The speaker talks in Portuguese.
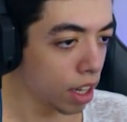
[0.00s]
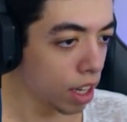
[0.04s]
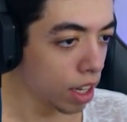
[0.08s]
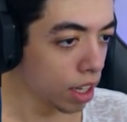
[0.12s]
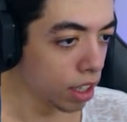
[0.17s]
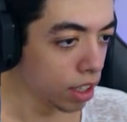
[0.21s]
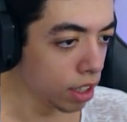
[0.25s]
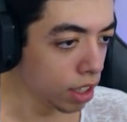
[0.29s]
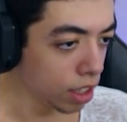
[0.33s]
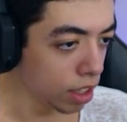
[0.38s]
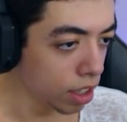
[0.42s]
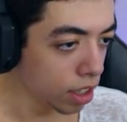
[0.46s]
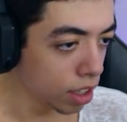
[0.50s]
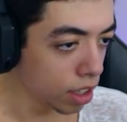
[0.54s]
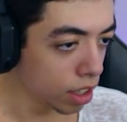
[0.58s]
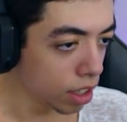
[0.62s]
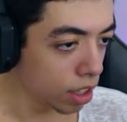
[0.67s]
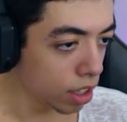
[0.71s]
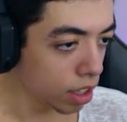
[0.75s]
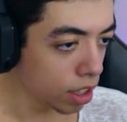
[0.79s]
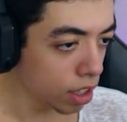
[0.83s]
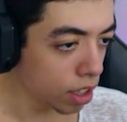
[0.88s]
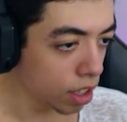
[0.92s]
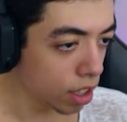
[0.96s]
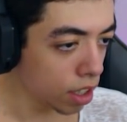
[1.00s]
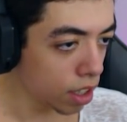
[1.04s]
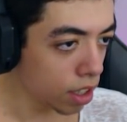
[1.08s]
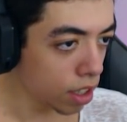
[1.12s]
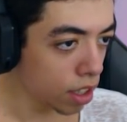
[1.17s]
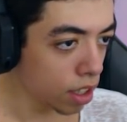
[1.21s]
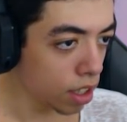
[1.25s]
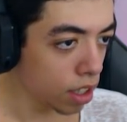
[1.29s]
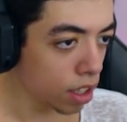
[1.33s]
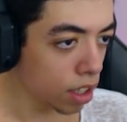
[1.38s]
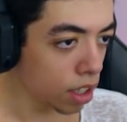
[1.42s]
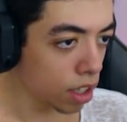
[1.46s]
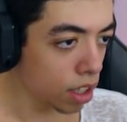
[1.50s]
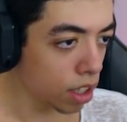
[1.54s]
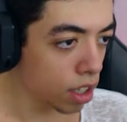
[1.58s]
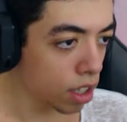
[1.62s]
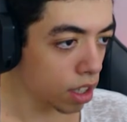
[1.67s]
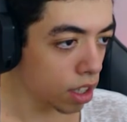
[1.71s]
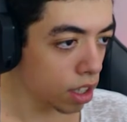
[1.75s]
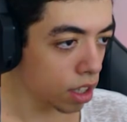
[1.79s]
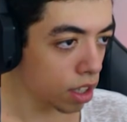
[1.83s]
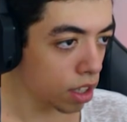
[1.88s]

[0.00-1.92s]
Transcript: dar um tapa nele, que ele roubou meu hambúrguer.